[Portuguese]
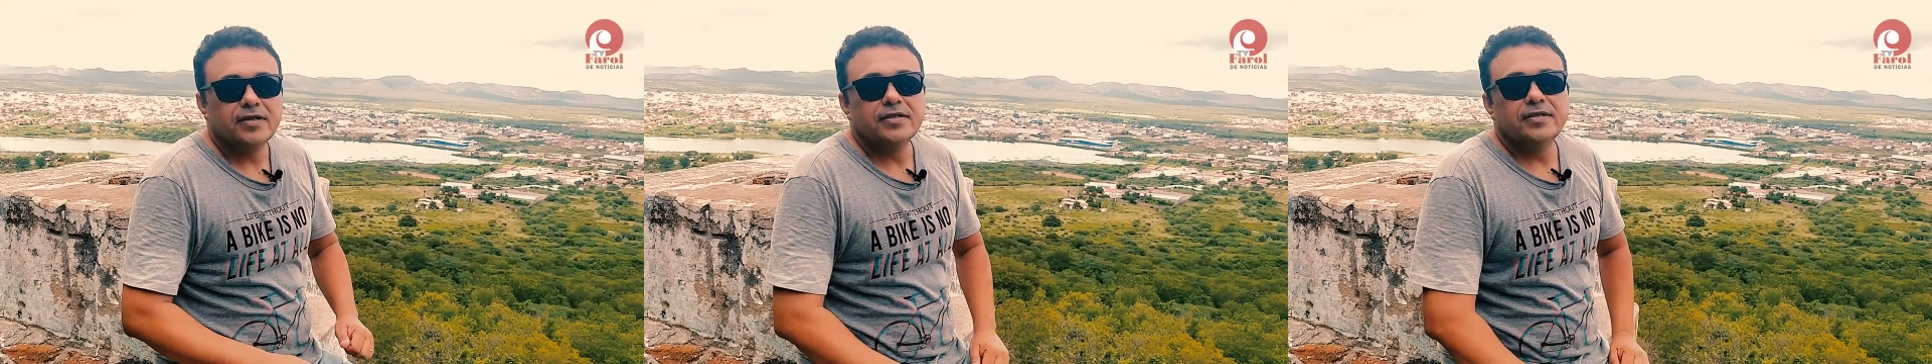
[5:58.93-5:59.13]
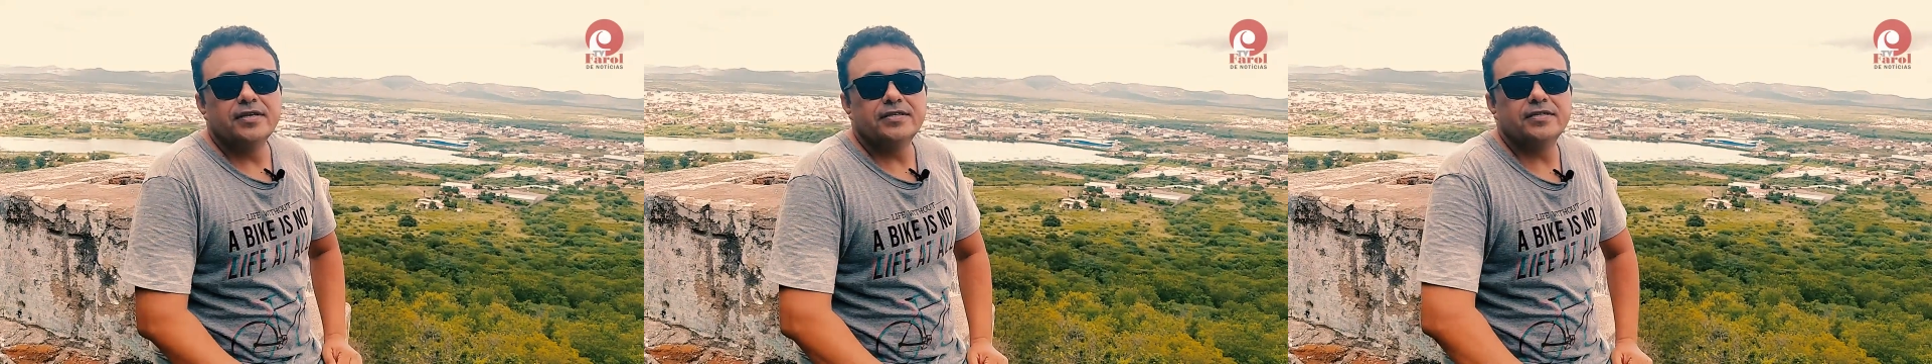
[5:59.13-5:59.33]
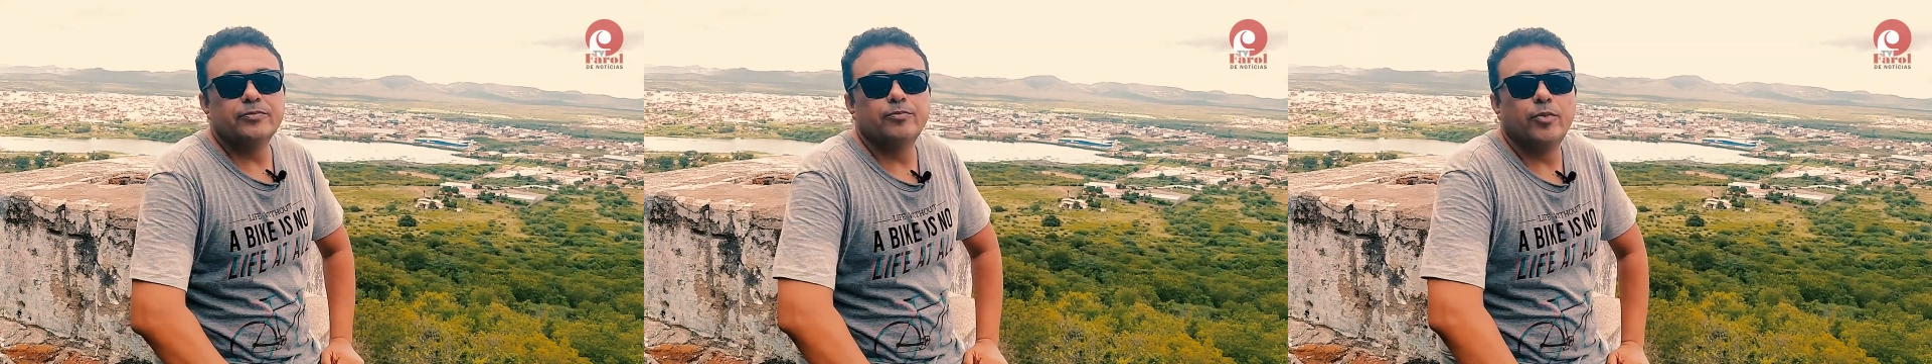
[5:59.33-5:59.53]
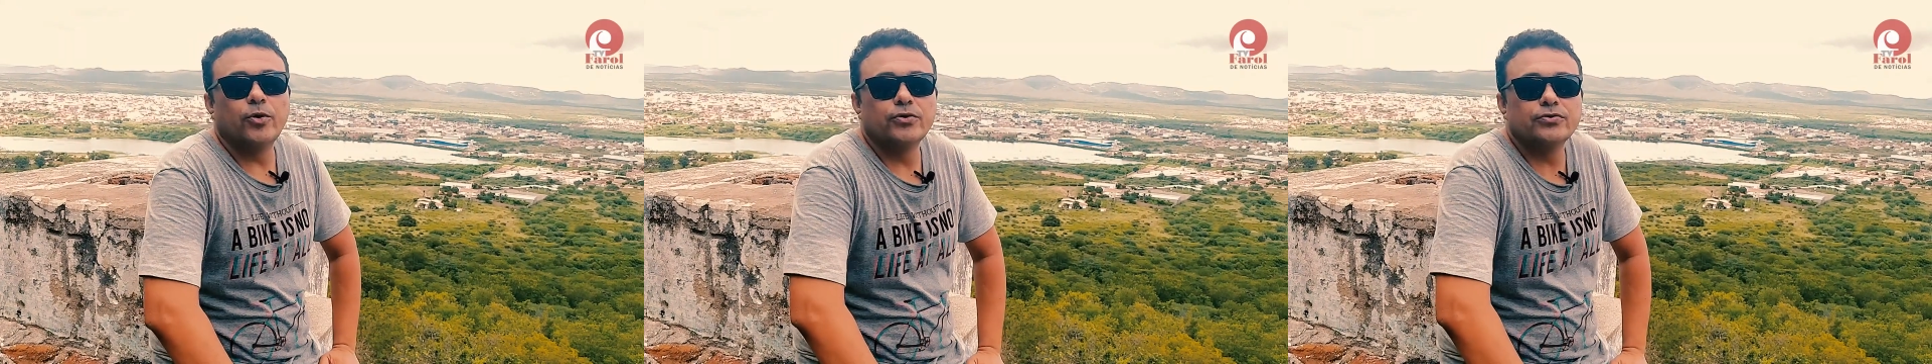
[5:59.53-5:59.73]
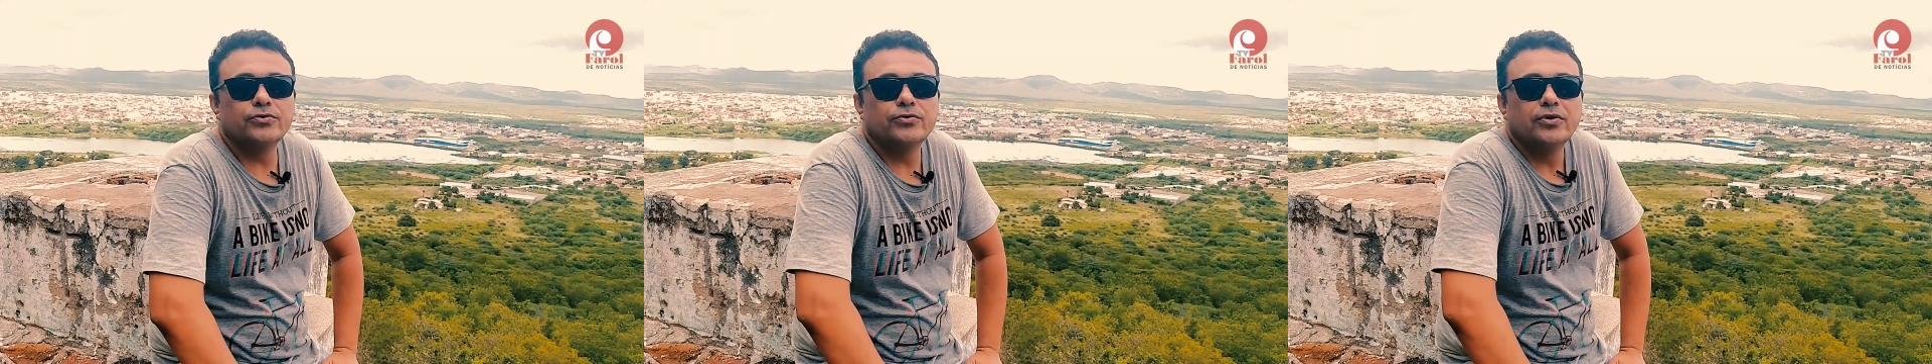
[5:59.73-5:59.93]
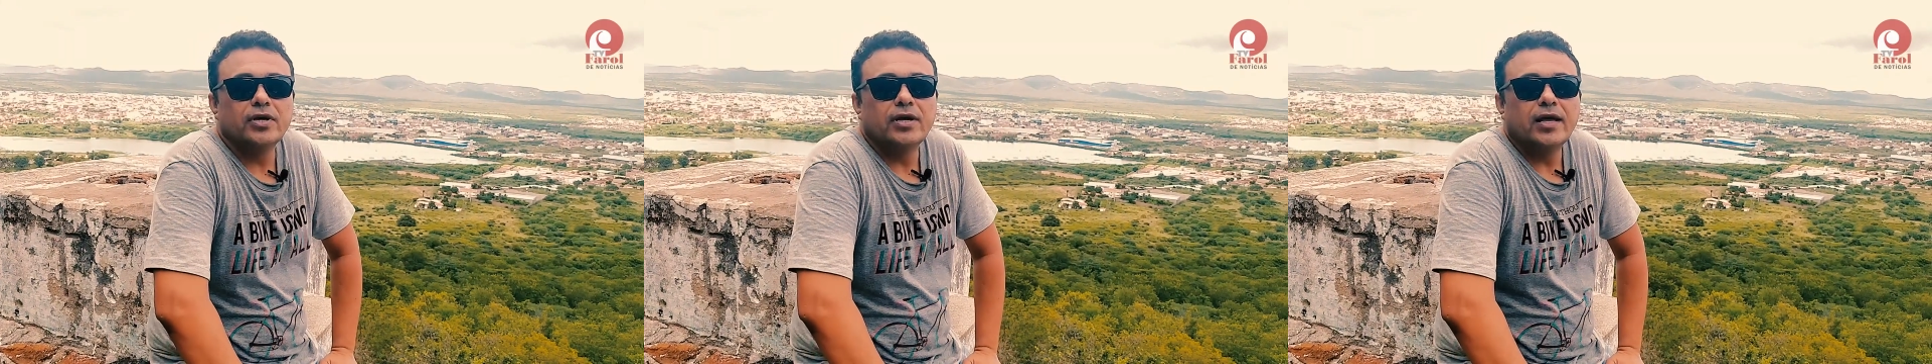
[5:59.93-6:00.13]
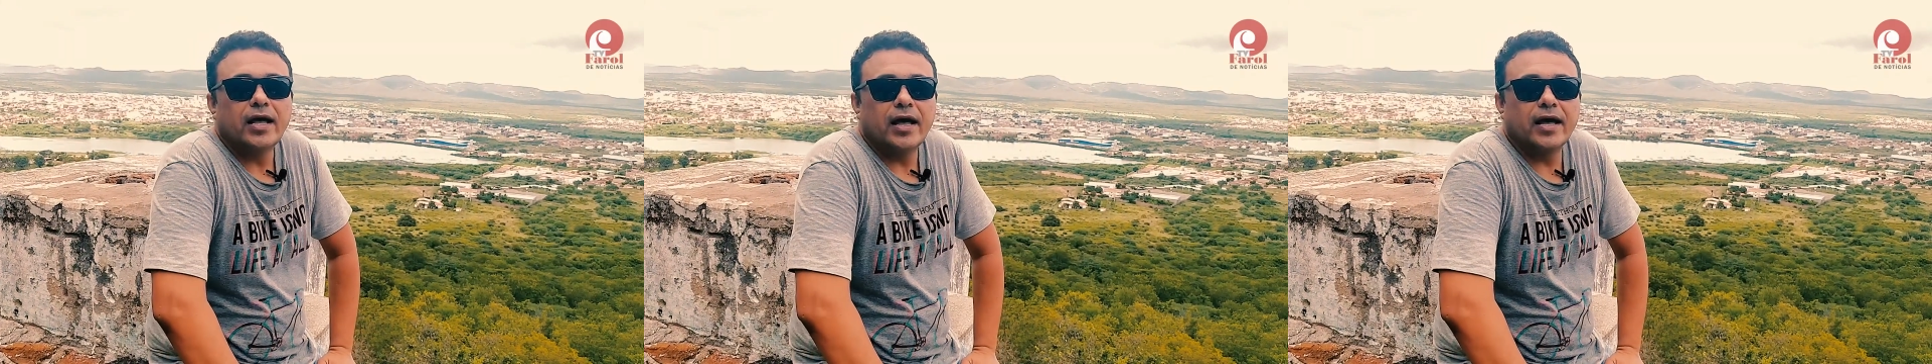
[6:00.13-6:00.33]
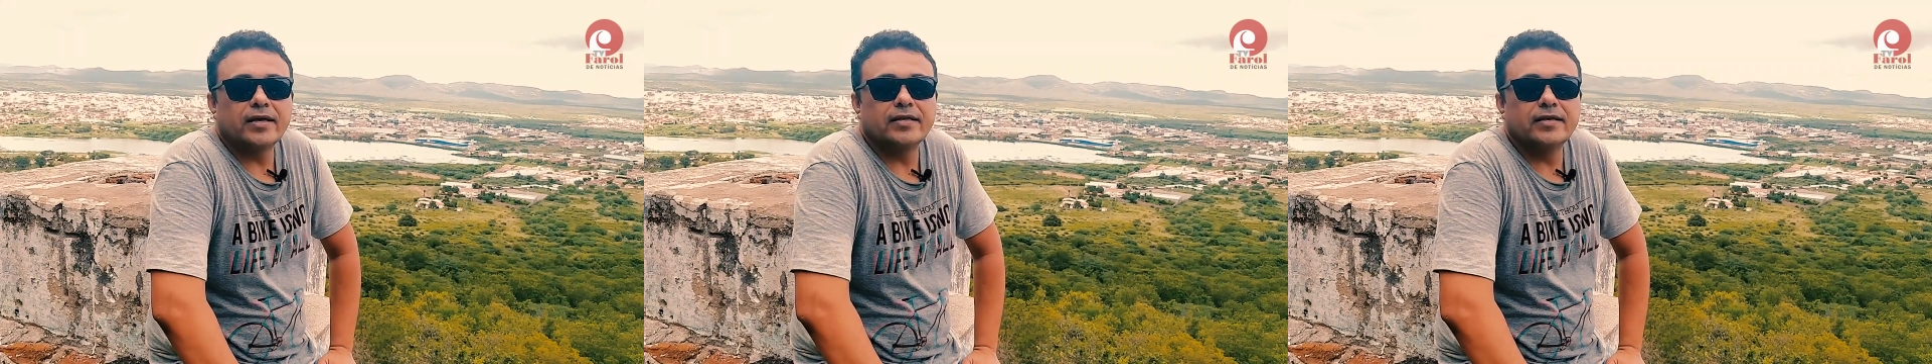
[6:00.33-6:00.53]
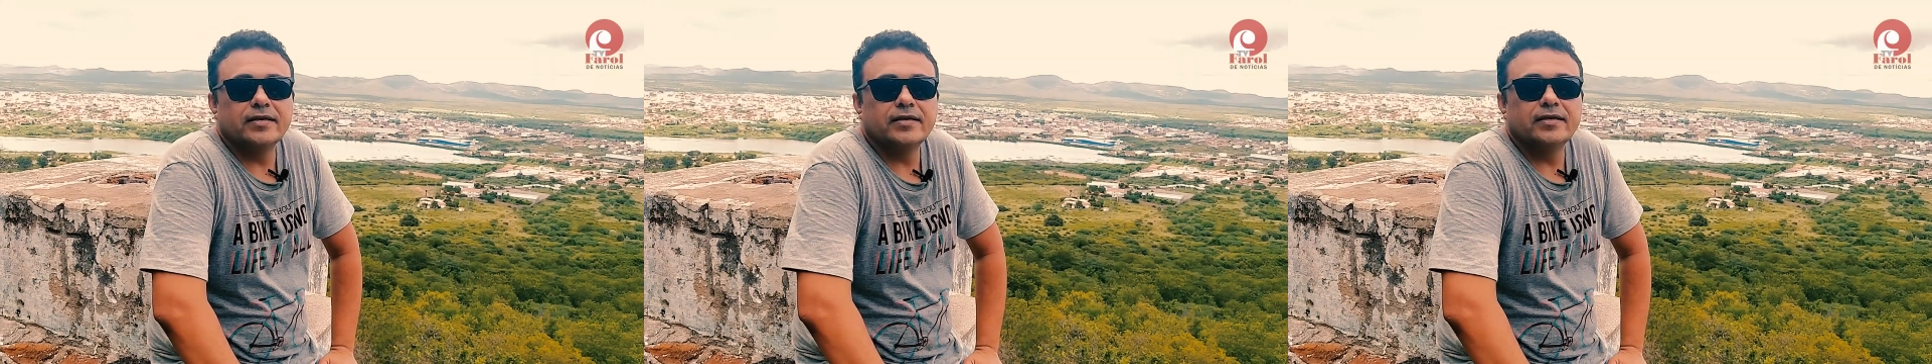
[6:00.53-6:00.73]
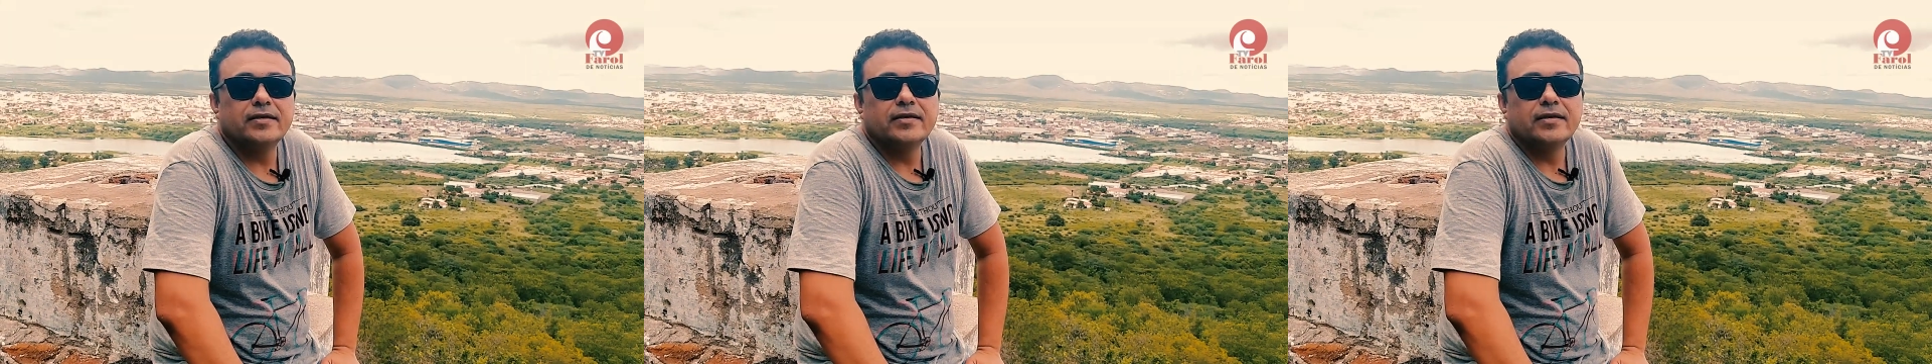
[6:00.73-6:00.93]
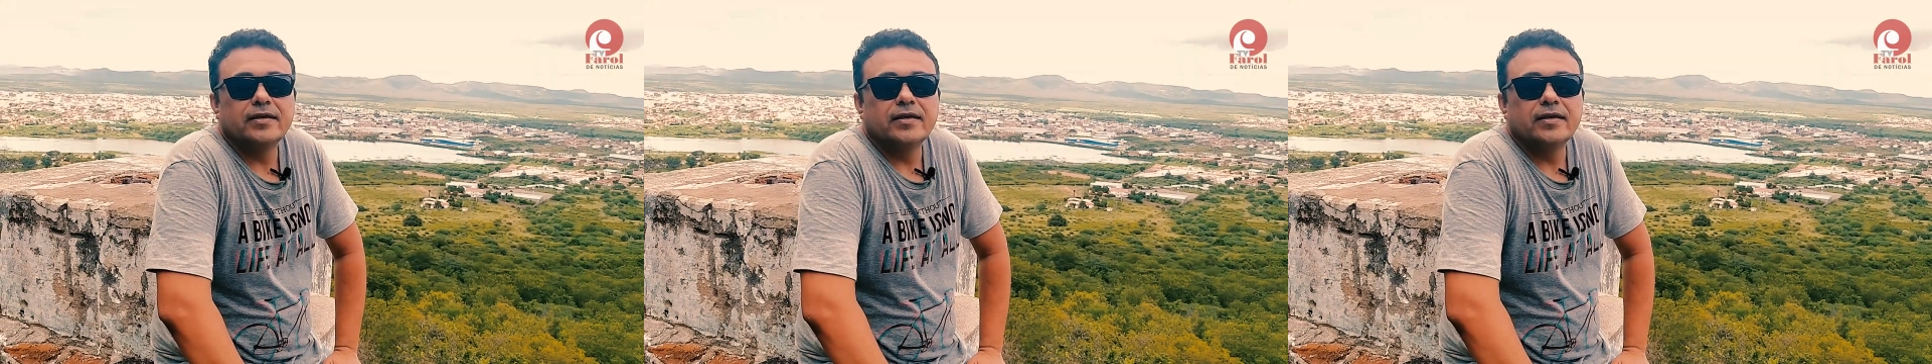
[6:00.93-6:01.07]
desse ponto aqui